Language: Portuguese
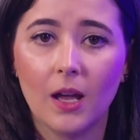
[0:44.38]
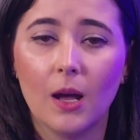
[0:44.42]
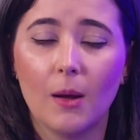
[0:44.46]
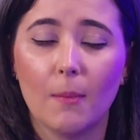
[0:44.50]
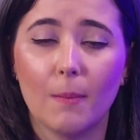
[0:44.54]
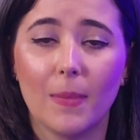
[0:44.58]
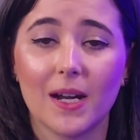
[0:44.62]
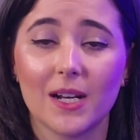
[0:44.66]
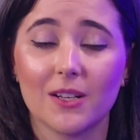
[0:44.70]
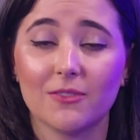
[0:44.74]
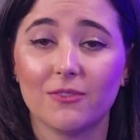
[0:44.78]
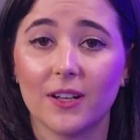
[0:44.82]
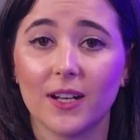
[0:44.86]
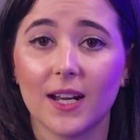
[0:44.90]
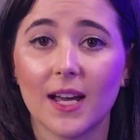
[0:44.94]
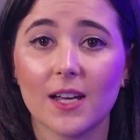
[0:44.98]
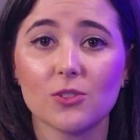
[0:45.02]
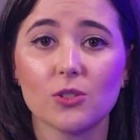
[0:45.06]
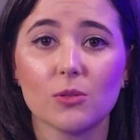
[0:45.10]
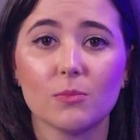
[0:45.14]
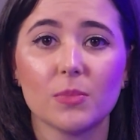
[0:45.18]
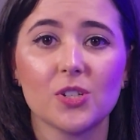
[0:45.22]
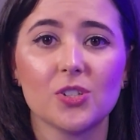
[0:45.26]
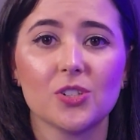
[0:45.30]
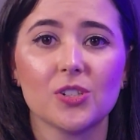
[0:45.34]
Para falar
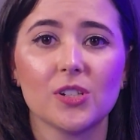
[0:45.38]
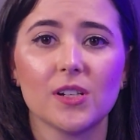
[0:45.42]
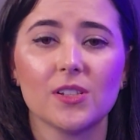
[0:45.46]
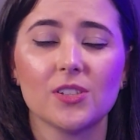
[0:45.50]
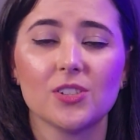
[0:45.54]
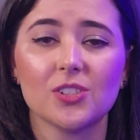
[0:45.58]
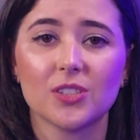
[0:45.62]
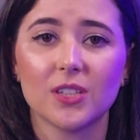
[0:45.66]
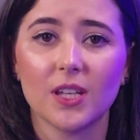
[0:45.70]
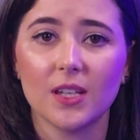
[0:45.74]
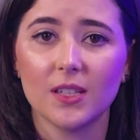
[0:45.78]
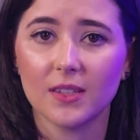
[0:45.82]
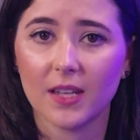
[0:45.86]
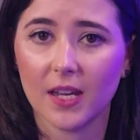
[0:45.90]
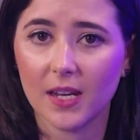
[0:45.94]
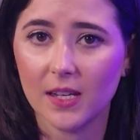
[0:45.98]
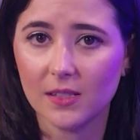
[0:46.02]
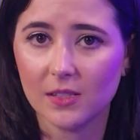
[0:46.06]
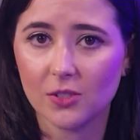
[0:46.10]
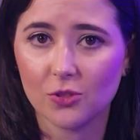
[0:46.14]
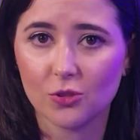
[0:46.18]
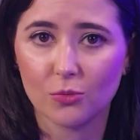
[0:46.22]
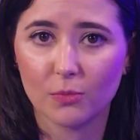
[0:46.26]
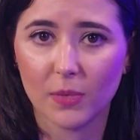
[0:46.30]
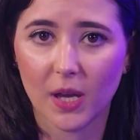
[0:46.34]
sobre as grandes
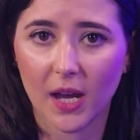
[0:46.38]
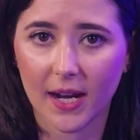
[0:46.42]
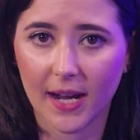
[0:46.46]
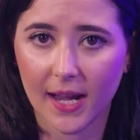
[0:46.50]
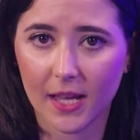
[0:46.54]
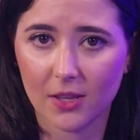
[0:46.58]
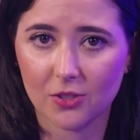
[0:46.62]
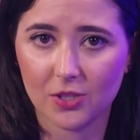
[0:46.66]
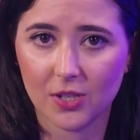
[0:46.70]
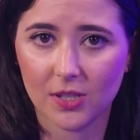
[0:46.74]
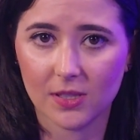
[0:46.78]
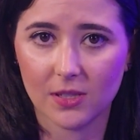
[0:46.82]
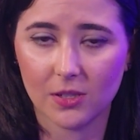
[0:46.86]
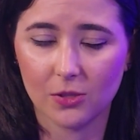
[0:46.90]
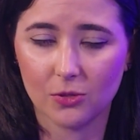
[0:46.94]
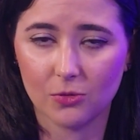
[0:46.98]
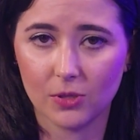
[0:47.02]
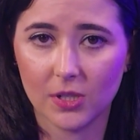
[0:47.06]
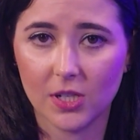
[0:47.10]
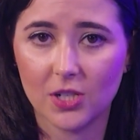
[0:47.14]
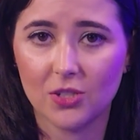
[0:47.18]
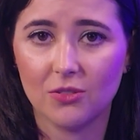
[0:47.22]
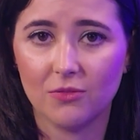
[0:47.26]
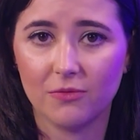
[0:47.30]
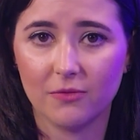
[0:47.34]
tendências do mercado de
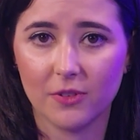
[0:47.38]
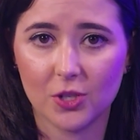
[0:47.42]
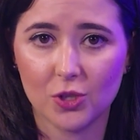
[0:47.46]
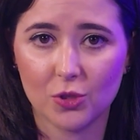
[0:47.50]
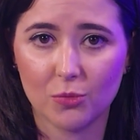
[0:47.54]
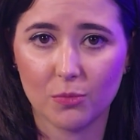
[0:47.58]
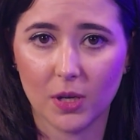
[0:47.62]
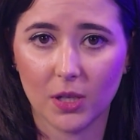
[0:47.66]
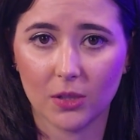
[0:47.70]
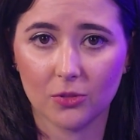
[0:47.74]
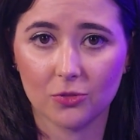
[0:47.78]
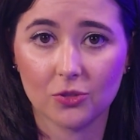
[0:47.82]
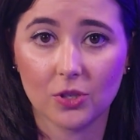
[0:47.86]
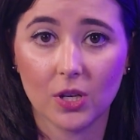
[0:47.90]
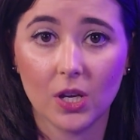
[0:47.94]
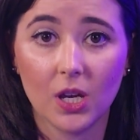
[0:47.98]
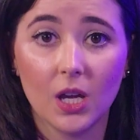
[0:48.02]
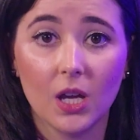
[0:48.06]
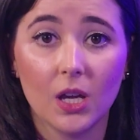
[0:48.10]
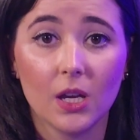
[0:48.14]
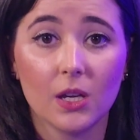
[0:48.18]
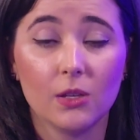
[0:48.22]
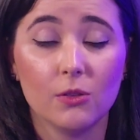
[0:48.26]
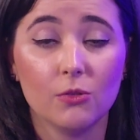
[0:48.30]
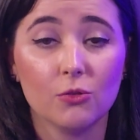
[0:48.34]
assessoria de investimentos
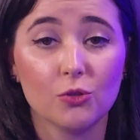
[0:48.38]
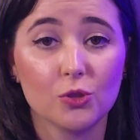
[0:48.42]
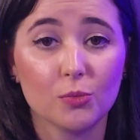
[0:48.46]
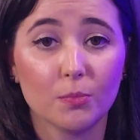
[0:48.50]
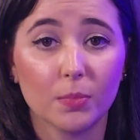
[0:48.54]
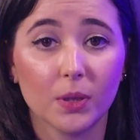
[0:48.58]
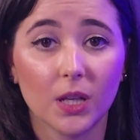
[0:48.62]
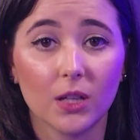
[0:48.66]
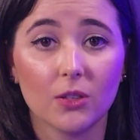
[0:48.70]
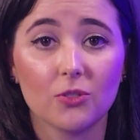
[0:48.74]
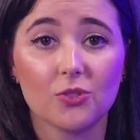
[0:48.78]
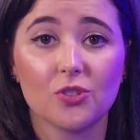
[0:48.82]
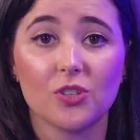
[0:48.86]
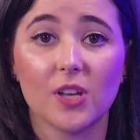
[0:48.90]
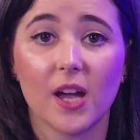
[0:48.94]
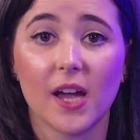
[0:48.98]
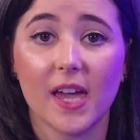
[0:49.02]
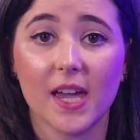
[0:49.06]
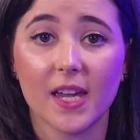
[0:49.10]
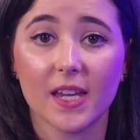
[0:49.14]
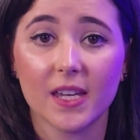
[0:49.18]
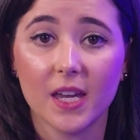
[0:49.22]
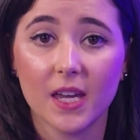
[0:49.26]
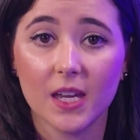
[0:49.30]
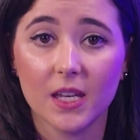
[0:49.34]
e os planos da
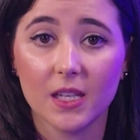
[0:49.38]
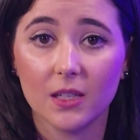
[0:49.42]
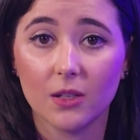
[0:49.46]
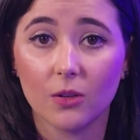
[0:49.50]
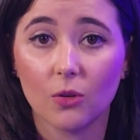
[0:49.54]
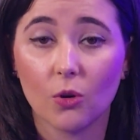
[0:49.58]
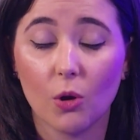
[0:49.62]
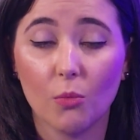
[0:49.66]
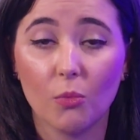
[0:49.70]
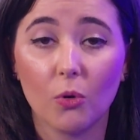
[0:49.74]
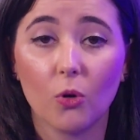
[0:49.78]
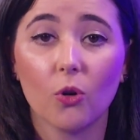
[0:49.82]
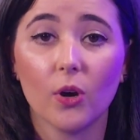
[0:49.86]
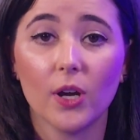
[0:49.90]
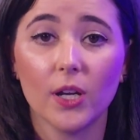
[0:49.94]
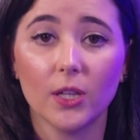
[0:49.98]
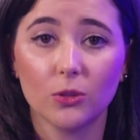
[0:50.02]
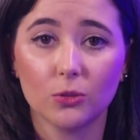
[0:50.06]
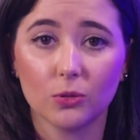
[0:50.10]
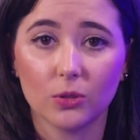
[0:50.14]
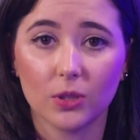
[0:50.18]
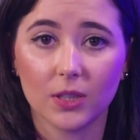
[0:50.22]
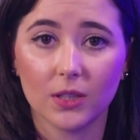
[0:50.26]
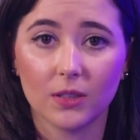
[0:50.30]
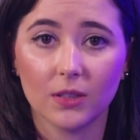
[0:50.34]
EQI como
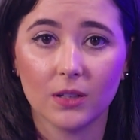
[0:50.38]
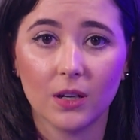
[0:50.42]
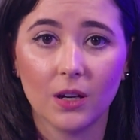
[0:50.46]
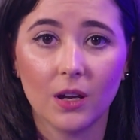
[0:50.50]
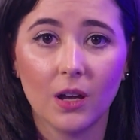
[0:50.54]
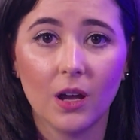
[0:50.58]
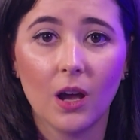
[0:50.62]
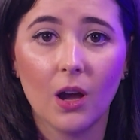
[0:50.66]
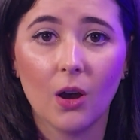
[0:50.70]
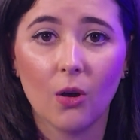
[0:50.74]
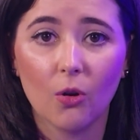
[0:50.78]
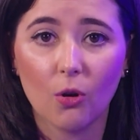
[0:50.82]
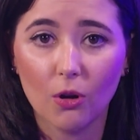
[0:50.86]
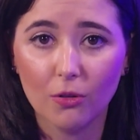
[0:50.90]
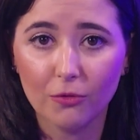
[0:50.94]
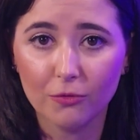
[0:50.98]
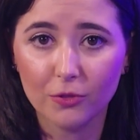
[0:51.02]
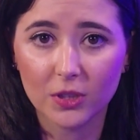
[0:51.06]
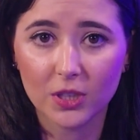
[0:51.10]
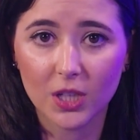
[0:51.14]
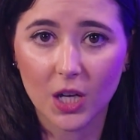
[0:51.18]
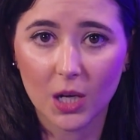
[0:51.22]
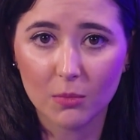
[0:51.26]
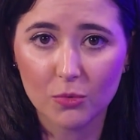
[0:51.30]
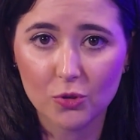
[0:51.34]
corretora,
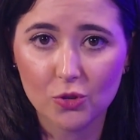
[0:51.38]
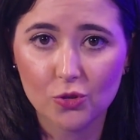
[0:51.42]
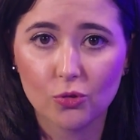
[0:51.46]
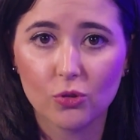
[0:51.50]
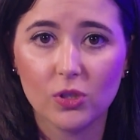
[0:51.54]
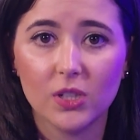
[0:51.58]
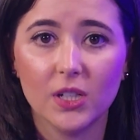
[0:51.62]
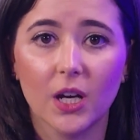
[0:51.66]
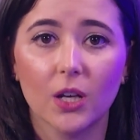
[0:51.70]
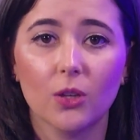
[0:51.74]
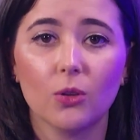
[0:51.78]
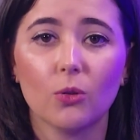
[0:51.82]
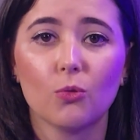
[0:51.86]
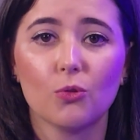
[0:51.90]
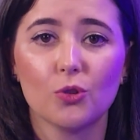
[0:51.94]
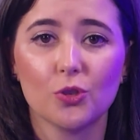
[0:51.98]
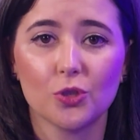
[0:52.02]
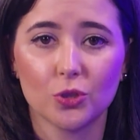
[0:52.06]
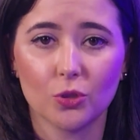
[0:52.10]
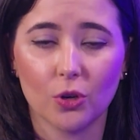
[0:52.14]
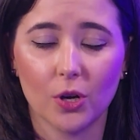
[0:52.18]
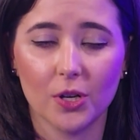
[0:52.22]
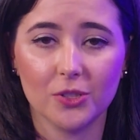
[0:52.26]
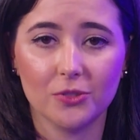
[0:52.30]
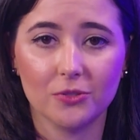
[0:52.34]
convidamos Juliano
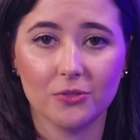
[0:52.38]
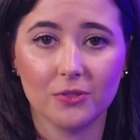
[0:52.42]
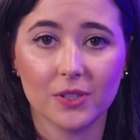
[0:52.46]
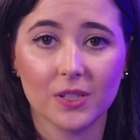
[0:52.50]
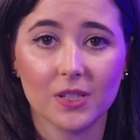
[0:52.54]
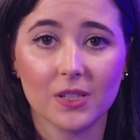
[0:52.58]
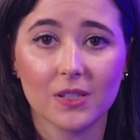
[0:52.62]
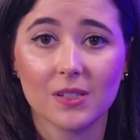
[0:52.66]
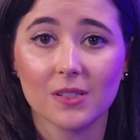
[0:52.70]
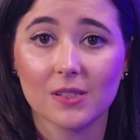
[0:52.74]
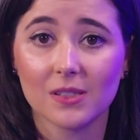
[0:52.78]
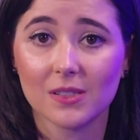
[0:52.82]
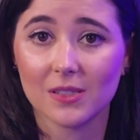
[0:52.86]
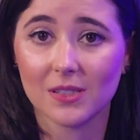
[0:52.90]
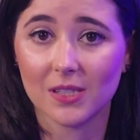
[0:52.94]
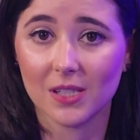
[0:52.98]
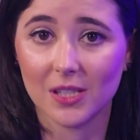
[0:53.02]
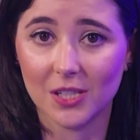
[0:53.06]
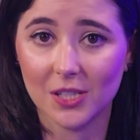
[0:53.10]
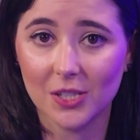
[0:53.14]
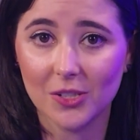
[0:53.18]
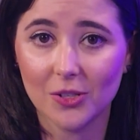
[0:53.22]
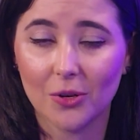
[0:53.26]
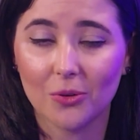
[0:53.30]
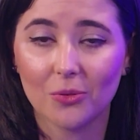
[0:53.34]
Custódio,
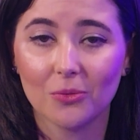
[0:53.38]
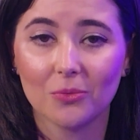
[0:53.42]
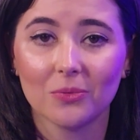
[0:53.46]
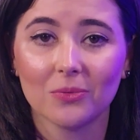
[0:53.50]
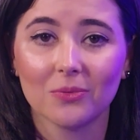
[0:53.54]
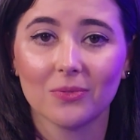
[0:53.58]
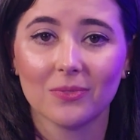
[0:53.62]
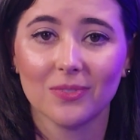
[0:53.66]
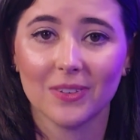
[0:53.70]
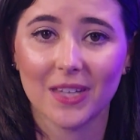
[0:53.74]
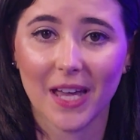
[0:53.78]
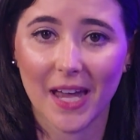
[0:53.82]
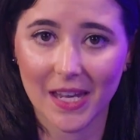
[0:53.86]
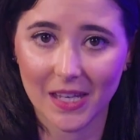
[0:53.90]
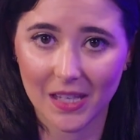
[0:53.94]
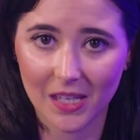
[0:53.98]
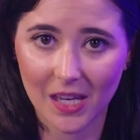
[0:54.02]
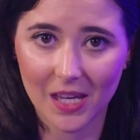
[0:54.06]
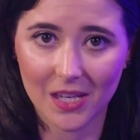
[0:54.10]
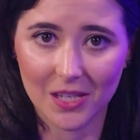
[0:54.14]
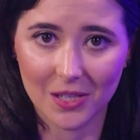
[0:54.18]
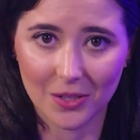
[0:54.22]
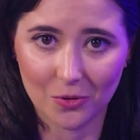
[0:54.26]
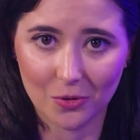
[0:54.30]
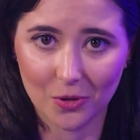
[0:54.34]
CEO da
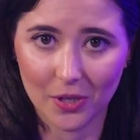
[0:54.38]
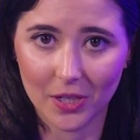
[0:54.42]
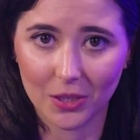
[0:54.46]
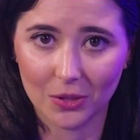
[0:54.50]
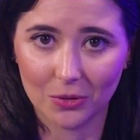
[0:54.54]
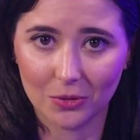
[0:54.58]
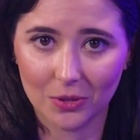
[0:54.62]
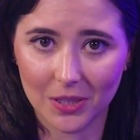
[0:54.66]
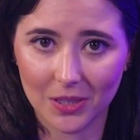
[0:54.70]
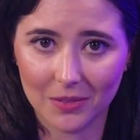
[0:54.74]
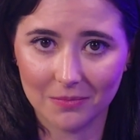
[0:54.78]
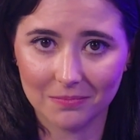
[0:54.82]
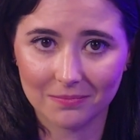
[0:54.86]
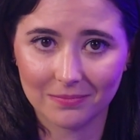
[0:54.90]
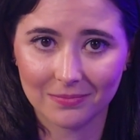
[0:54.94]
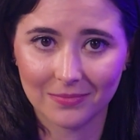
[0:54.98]
EQI Corretora.